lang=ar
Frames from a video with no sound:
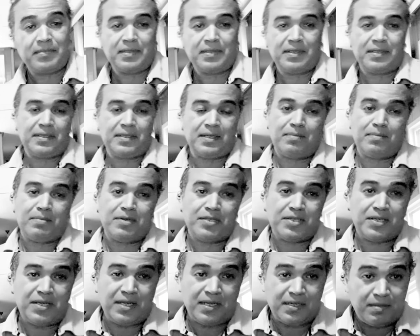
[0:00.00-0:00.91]
حيت انا
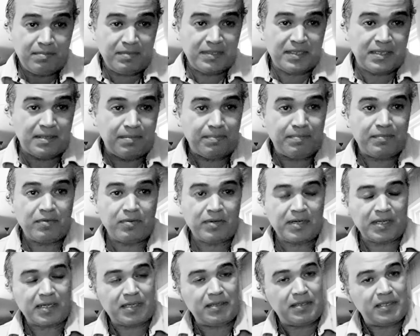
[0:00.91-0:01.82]
ماشي انا مسلم
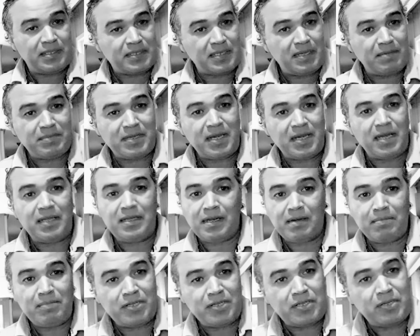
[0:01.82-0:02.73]
ولكن الاسلام ديالي
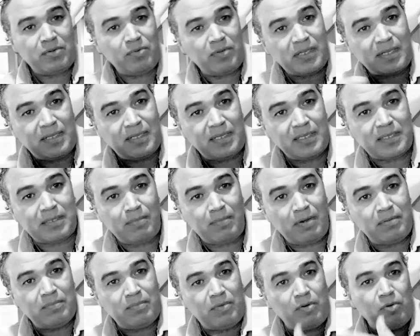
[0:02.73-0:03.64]
راه ماشي هو داك
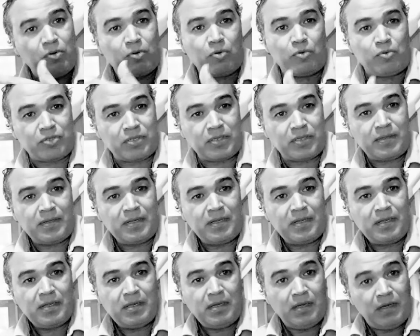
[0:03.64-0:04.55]
الاسلام الموروث
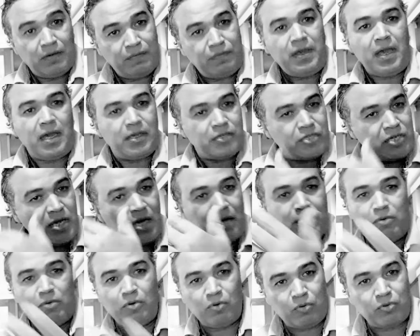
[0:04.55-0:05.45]
في اشياء
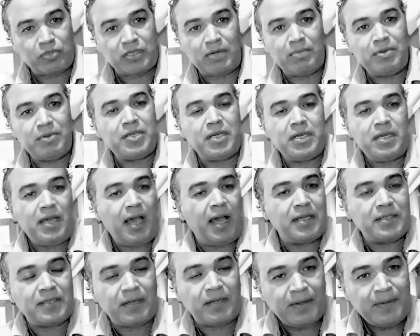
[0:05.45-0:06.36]
موروثه ماشي اي
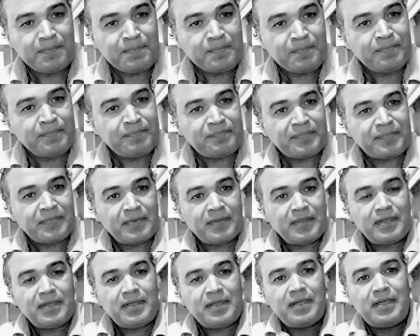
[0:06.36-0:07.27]
حاجه
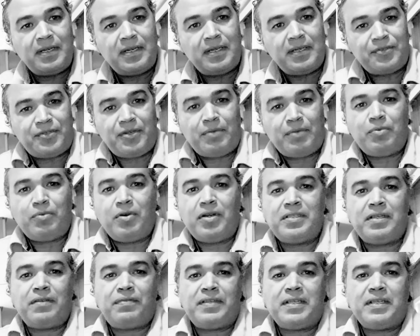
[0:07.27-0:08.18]
آه، جابوها
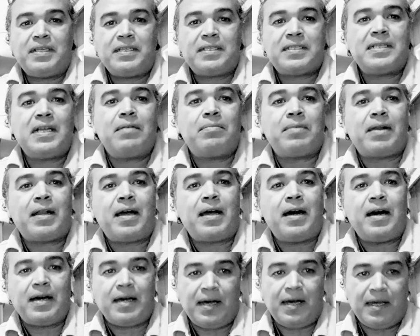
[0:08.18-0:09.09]
لنا في الاسلام
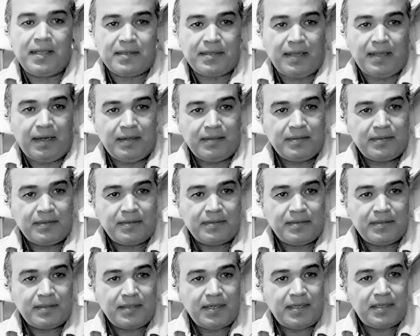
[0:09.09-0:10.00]
راها غالطه
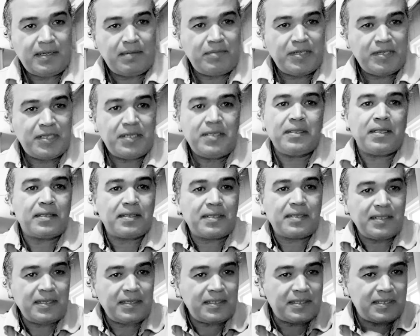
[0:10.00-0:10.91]
انا ماشي
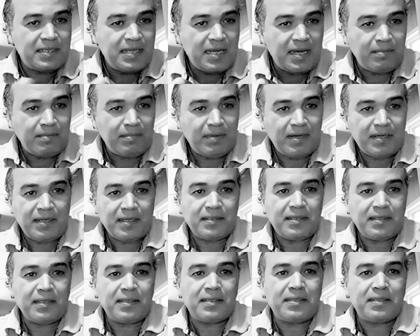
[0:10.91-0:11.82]
ضد الاسلام انا
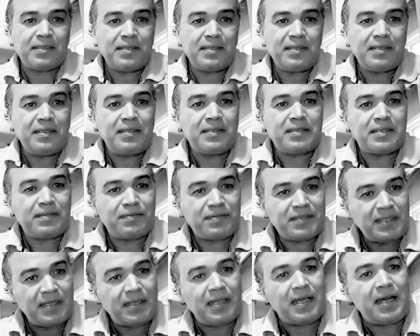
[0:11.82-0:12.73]
ضد
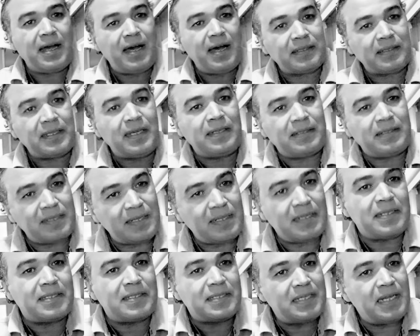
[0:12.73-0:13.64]
التفسير الخاطئ ديال
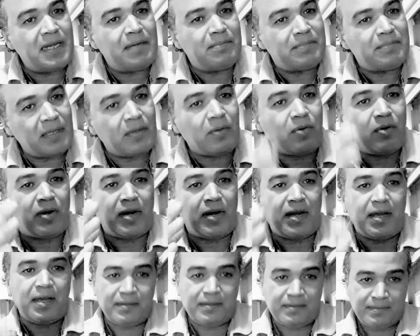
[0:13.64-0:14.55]
الاسلام ديال
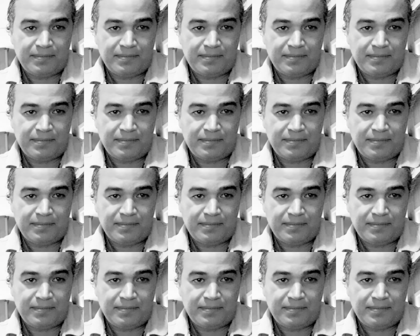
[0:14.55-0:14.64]
القران